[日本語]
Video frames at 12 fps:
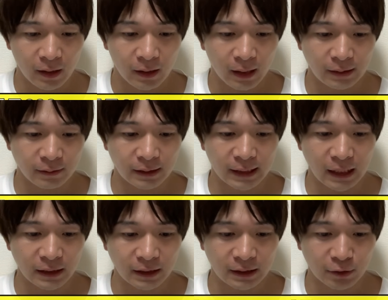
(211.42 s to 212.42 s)
はい、次、
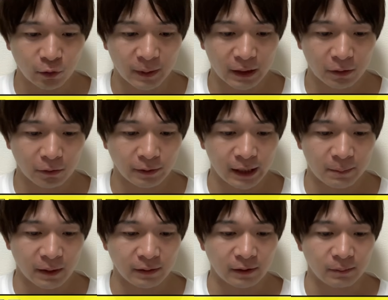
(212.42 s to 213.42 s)
男子2個目でござい
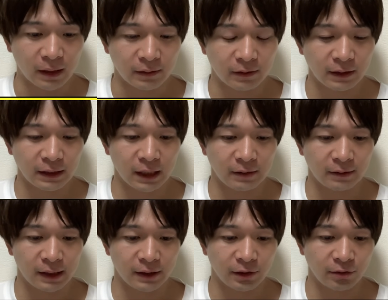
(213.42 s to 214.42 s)
ます。松下
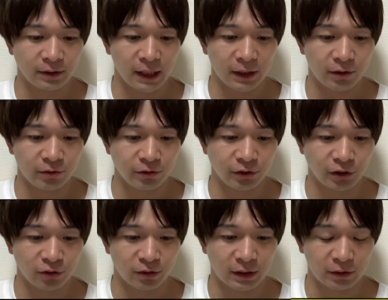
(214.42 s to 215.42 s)
選手が優
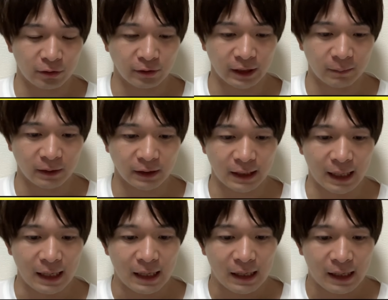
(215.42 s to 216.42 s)
勝でございました。
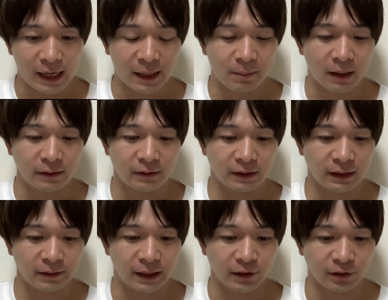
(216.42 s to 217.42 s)
はい、松
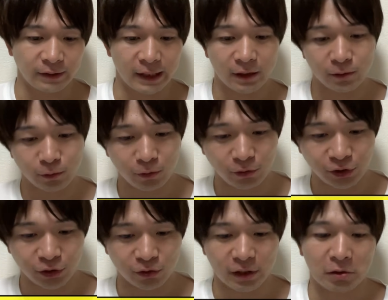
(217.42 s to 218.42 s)
下選手絶好
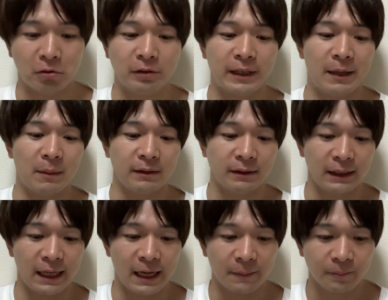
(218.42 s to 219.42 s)
調でございます
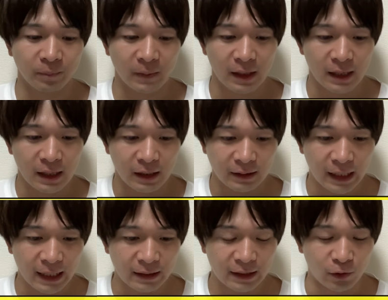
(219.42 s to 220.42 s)
ね。
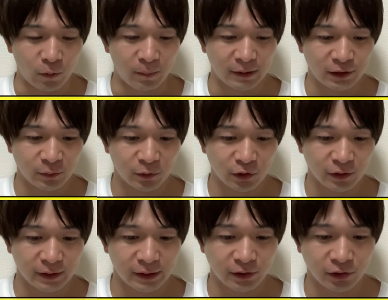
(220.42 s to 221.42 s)
第2位の松本
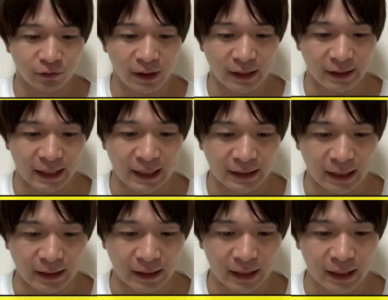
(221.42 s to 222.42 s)
選手とは
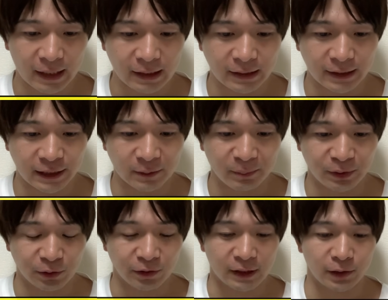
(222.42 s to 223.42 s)
0.01
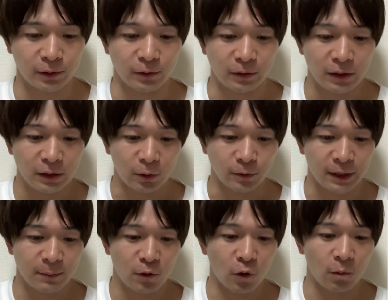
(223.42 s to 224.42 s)
秒の差という、と
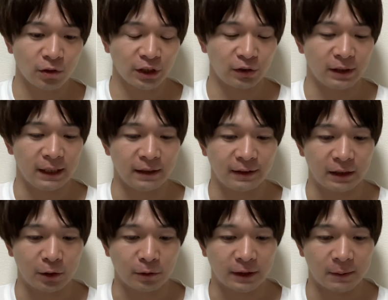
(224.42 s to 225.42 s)
ても面白いレースで
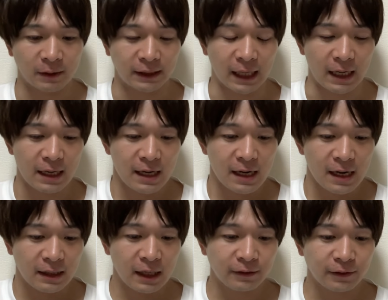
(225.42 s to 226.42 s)
ございました。
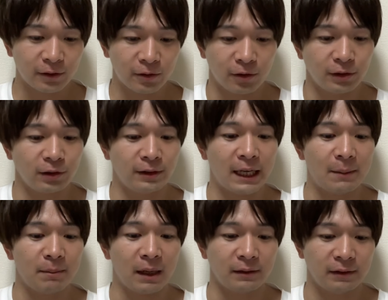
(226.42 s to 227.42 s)
ラストの50で
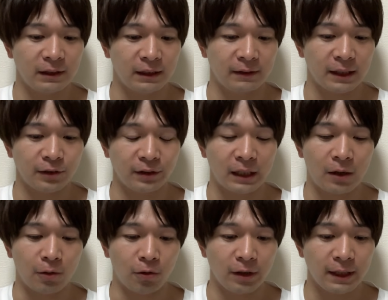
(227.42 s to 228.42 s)
松下選手が
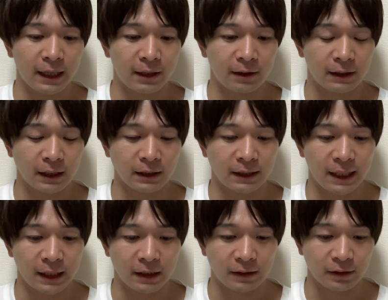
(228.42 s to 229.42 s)
追い上げる形
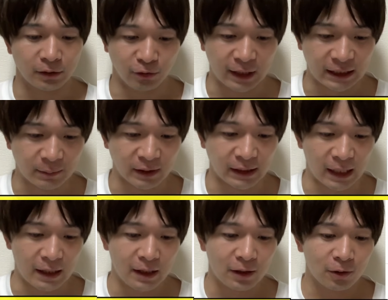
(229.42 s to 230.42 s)
で抜かしまし
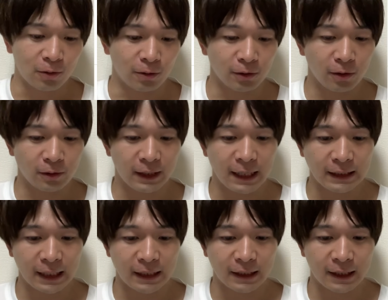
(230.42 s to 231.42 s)
た。この
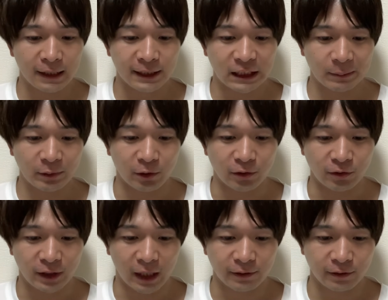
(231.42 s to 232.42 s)
0.01秒
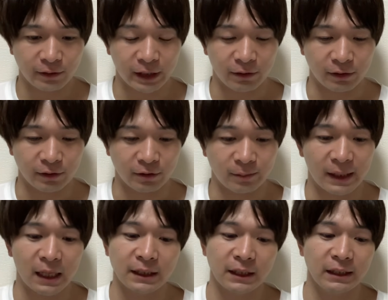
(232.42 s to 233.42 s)
抜かすっていうのは素
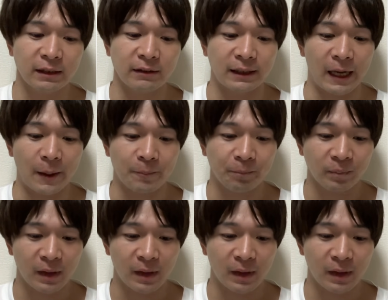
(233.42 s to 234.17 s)
晴らしいですね。